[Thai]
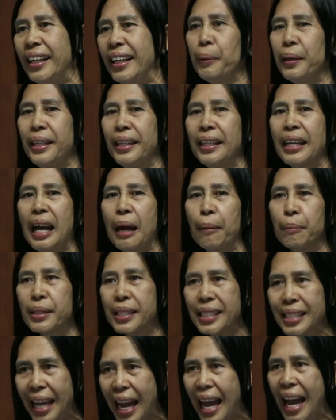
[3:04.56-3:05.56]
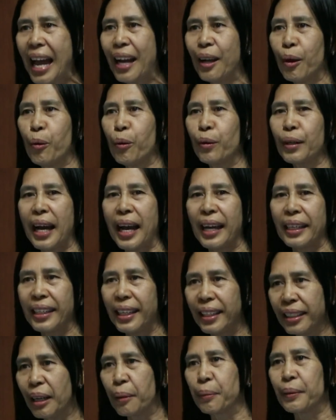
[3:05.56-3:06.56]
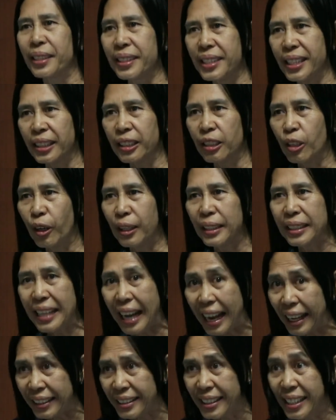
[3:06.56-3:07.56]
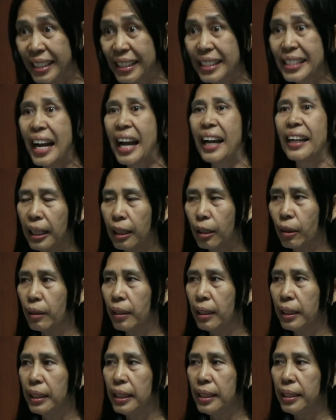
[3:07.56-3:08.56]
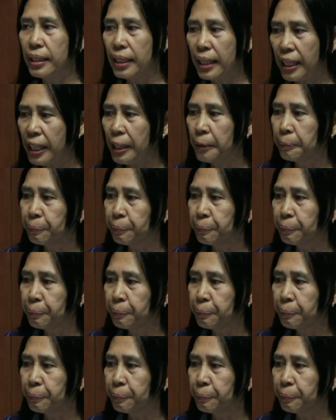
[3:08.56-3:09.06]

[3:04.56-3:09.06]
พยายามสร้างโอกาสให้กับเกษตรกรอย่างจริงจังในกรณีที่